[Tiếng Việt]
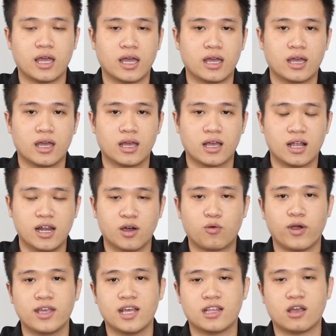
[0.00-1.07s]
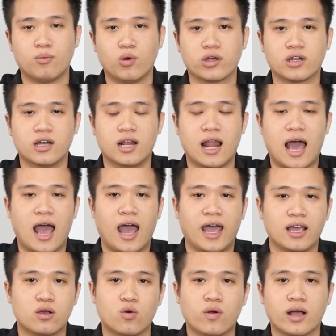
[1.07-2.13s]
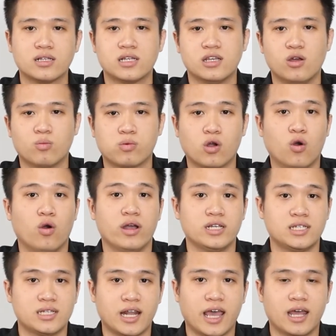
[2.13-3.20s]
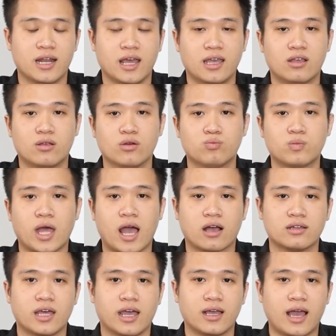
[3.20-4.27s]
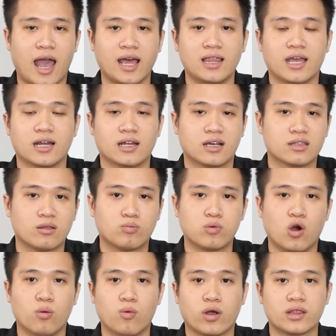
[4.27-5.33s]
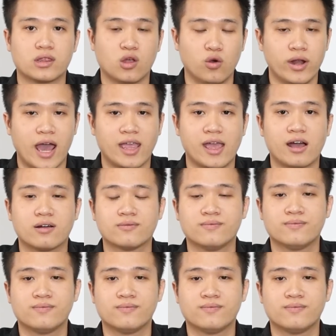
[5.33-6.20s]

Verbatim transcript: thì cái lời khuyên dành cho mọi người là hãy cố gắng sử dụng ổ SSD để chúng ta có thể cải thiện được cái tốc độ một cách tối đa nhất